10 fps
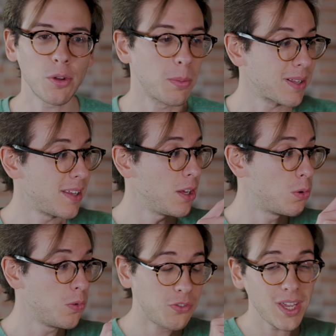euro per delle
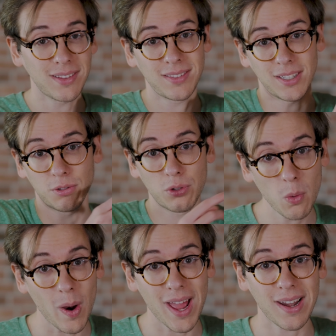cuffiette
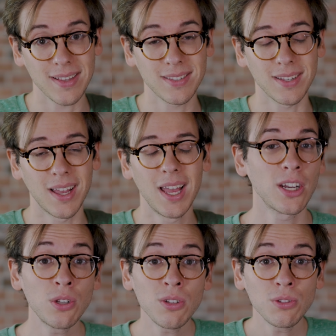True Wireless,
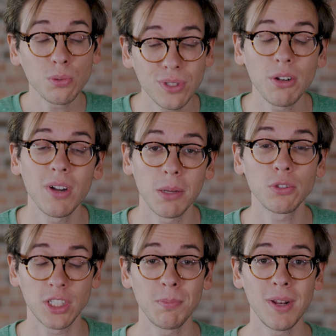non tutti hanno la
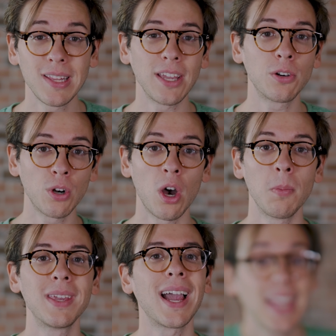possibilità
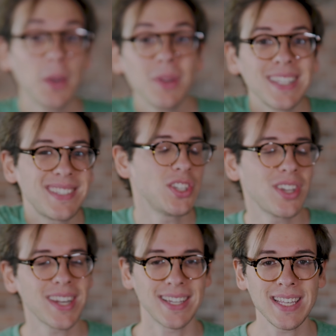economica e quindi si
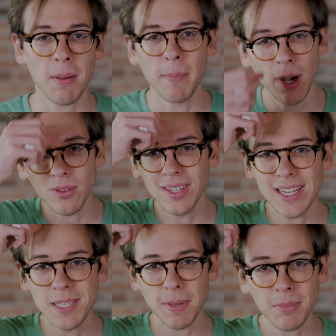cerca sempre no, di
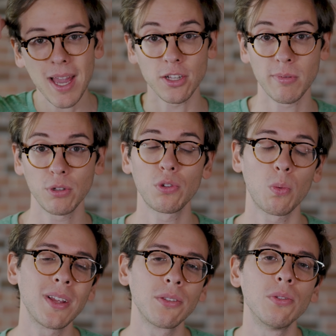risparmiare soprattutto
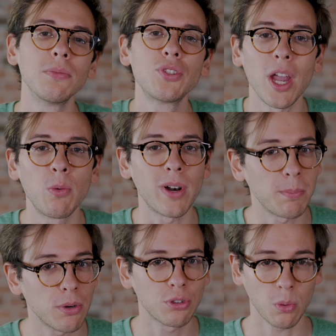quando c'è un
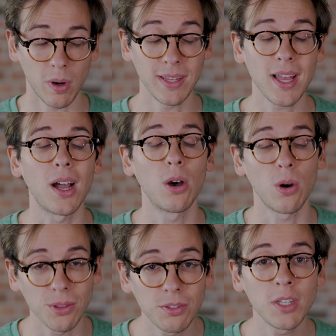rapporto qualità
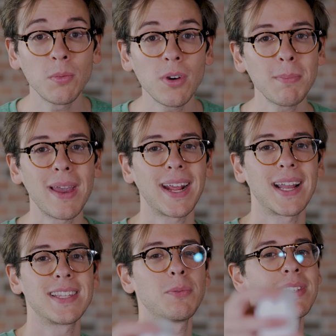ottimo e beh
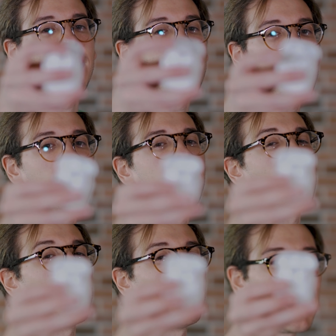ragazzi queste Realme